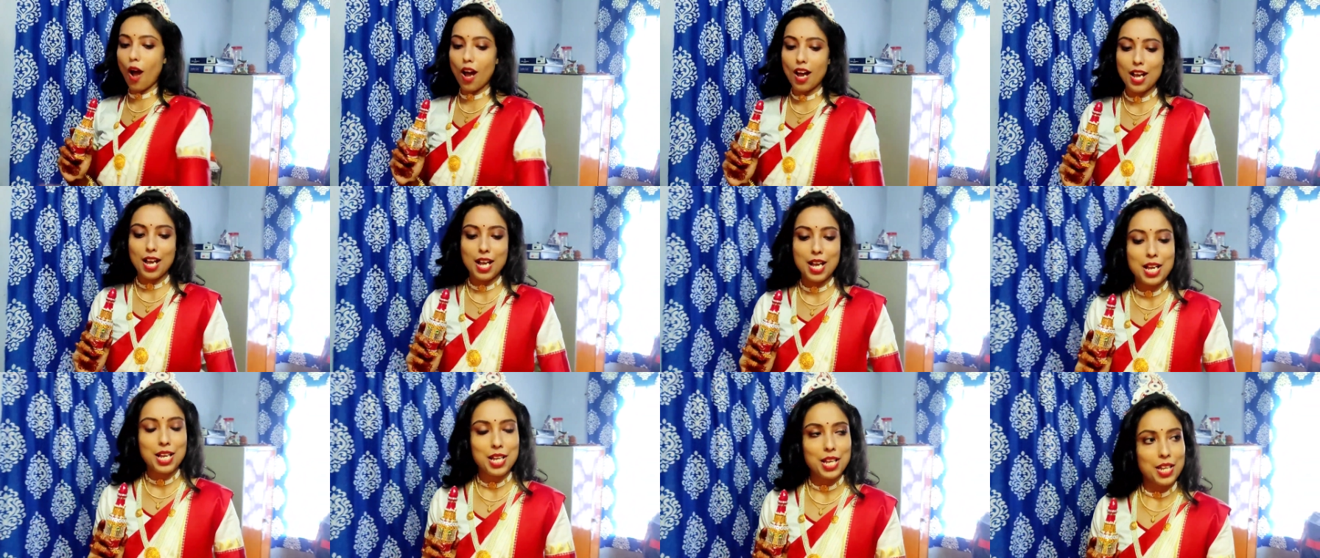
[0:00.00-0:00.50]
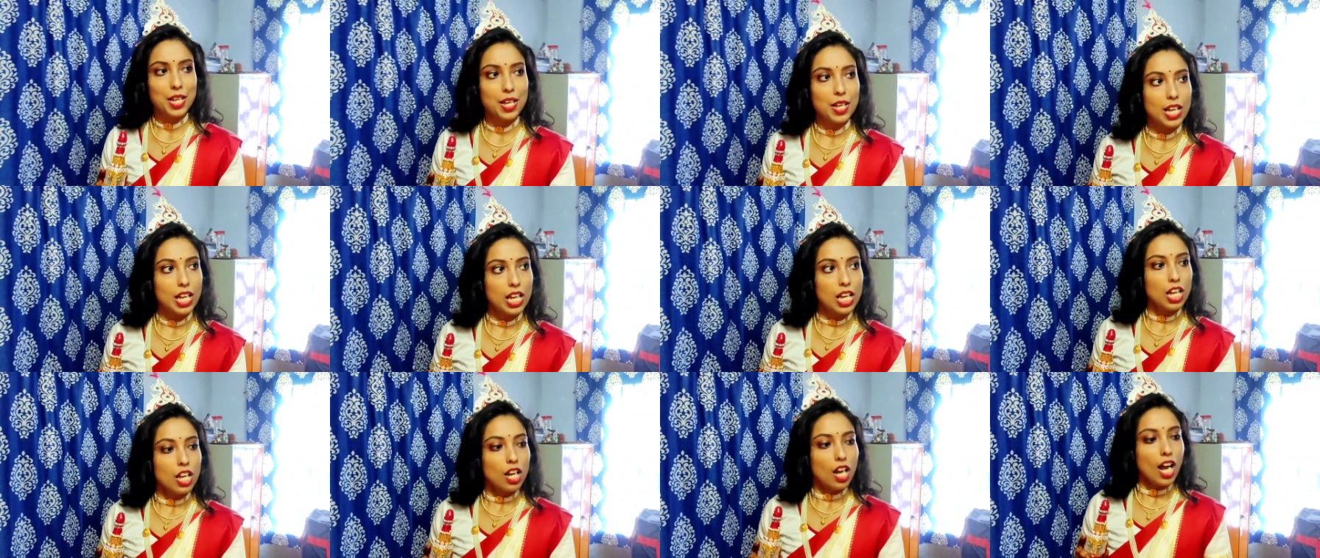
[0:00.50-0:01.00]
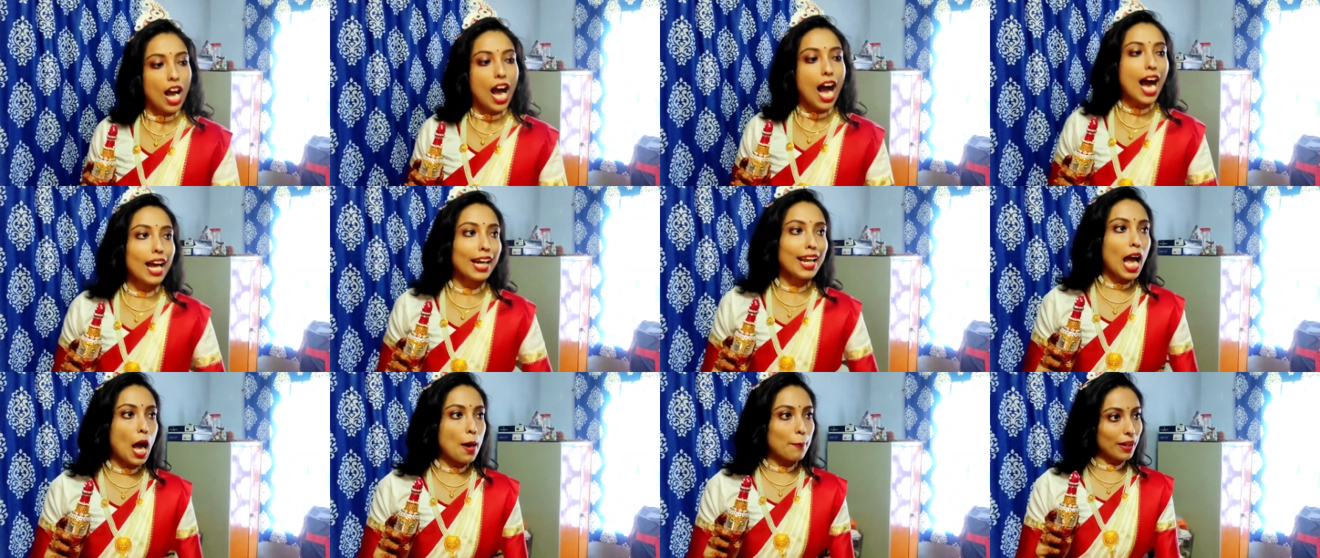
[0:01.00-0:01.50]
চল কি কি করবো
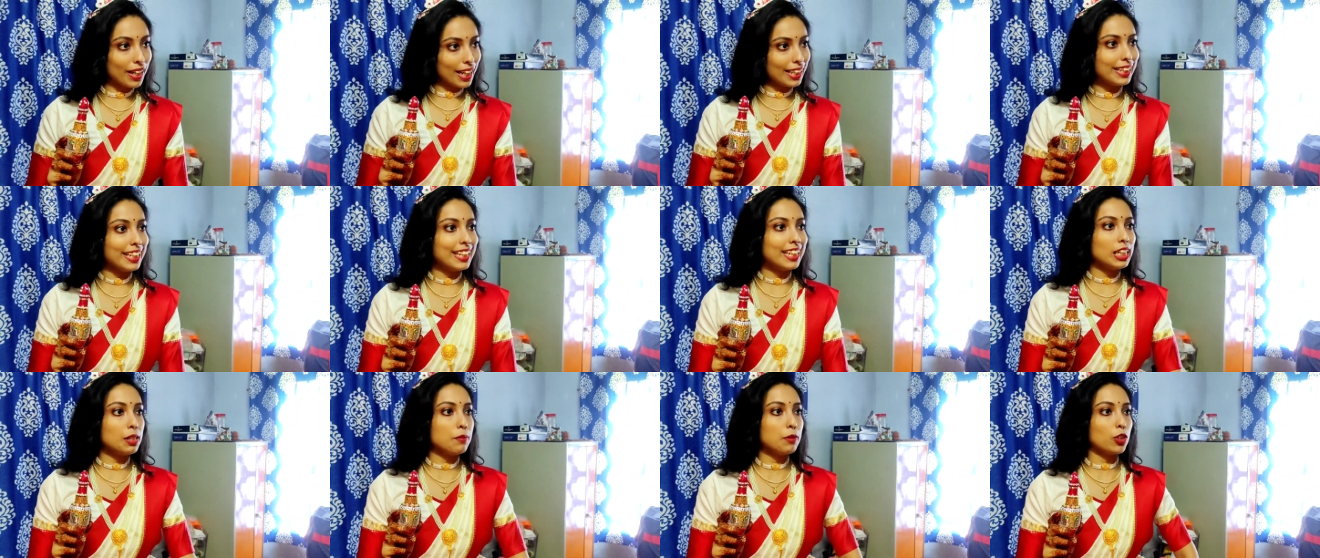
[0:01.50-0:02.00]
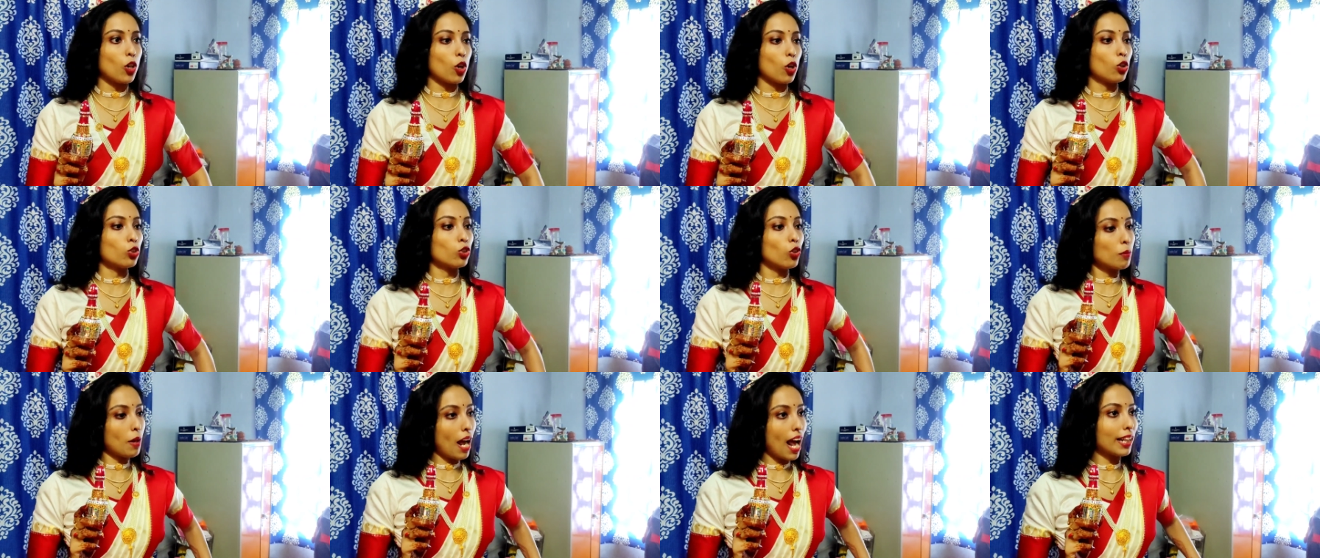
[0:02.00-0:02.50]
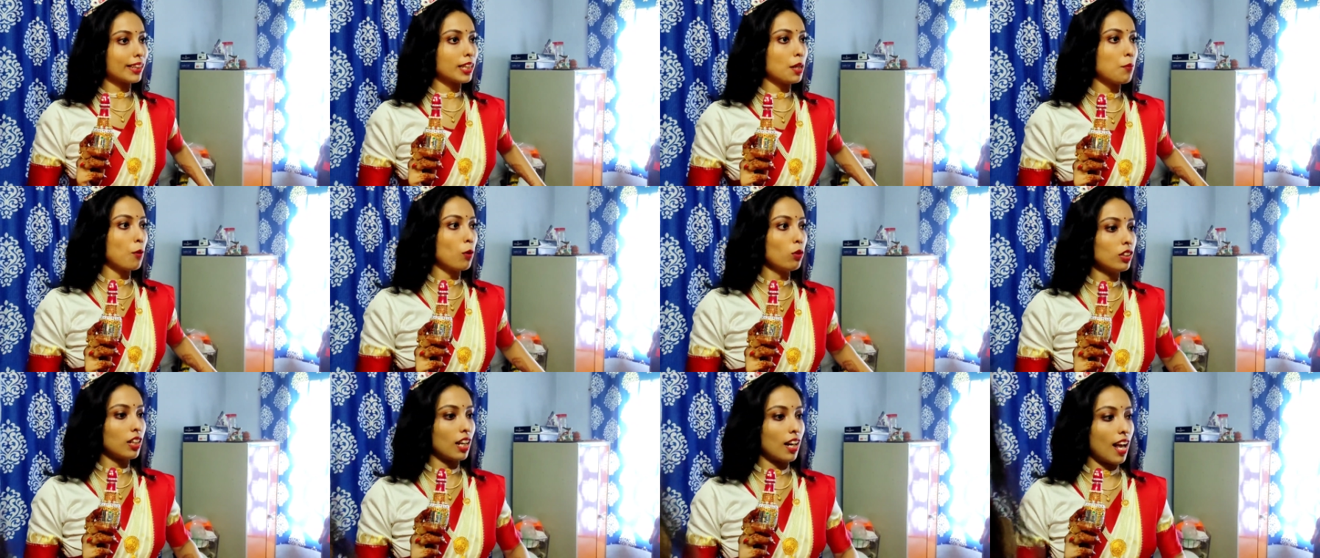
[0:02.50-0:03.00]
আরে আমাকে দিয়ে দিবি তখন তোর হাতে
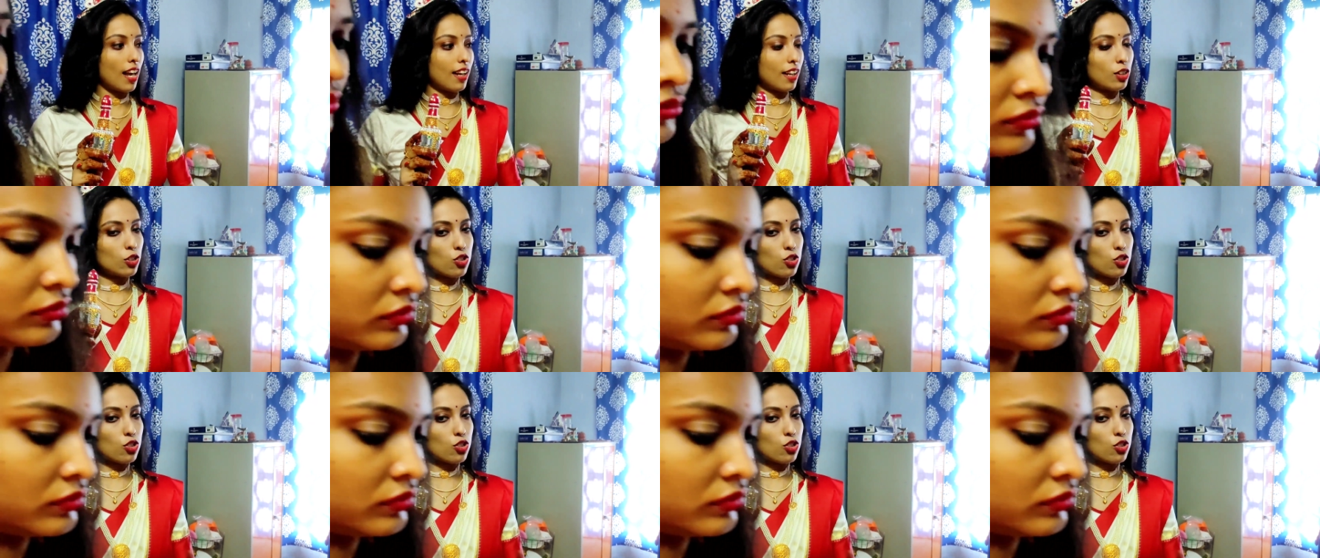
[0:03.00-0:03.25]
ফোনটা রাখ